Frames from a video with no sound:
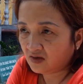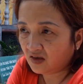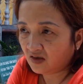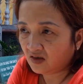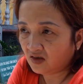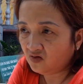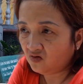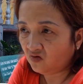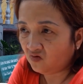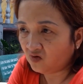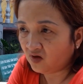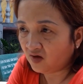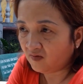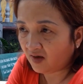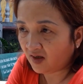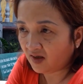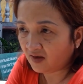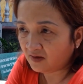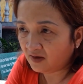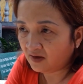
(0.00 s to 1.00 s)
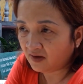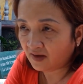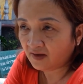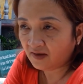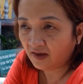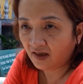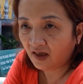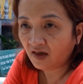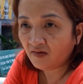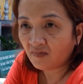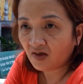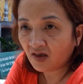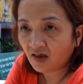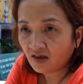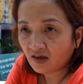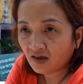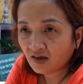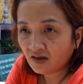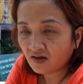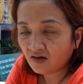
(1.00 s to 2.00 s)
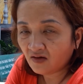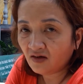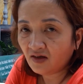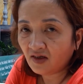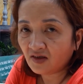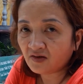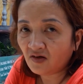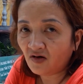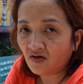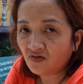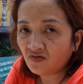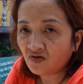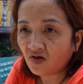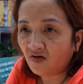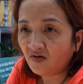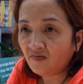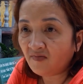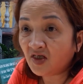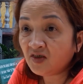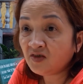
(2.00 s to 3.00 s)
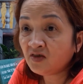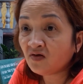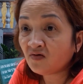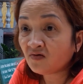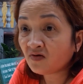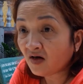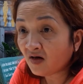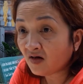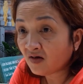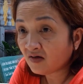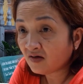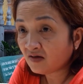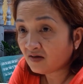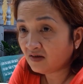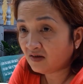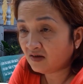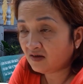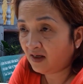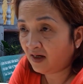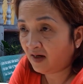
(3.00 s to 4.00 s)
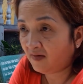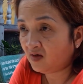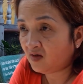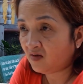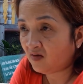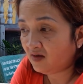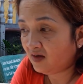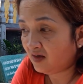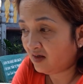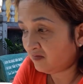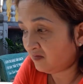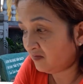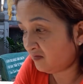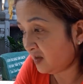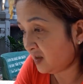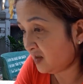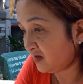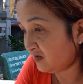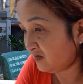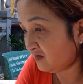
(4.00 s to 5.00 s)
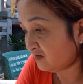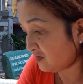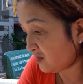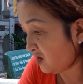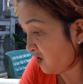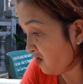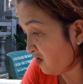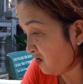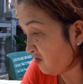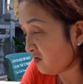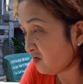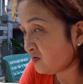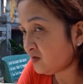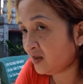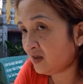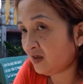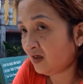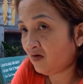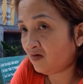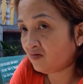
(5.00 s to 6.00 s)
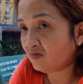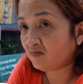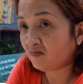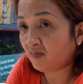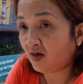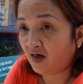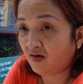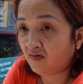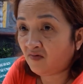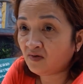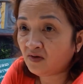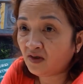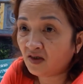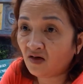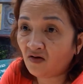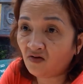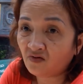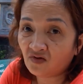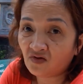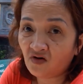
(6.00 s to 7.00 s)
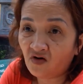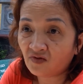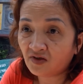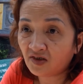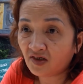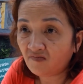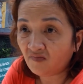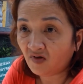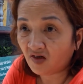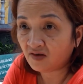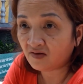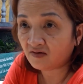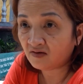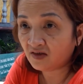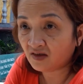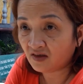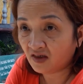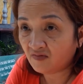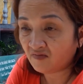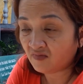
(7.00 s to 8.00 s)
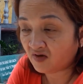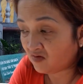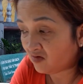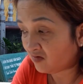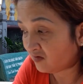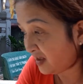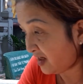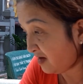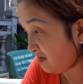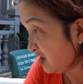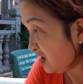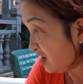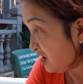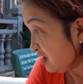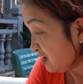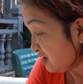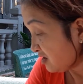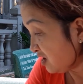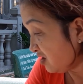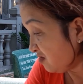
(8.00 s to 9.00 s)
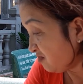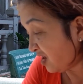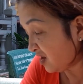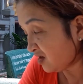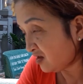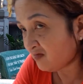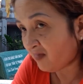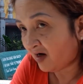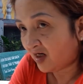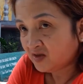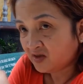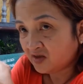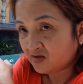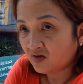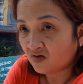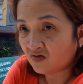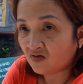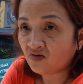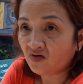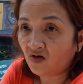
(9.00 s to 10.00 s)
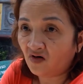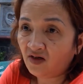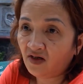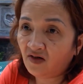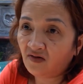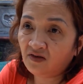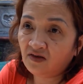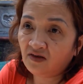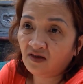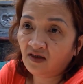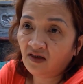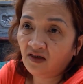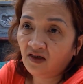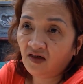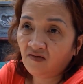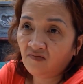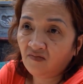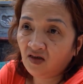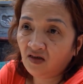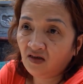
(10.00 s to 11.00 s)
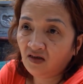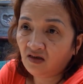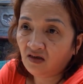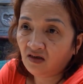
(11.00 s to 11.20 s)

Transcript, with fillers: Từ cái vụ gì mà tiền ở tay em á, nó nói là cho con nhỏ 7 triệu đó. Thì nhà mới nói là mình con không có tiền lo cho mẹ, không có tiền lo cho con đi khám bệnh gì kia mà con dám kêu mẹ đưa 7 triệu cho con nhỏ nào trên tay em á.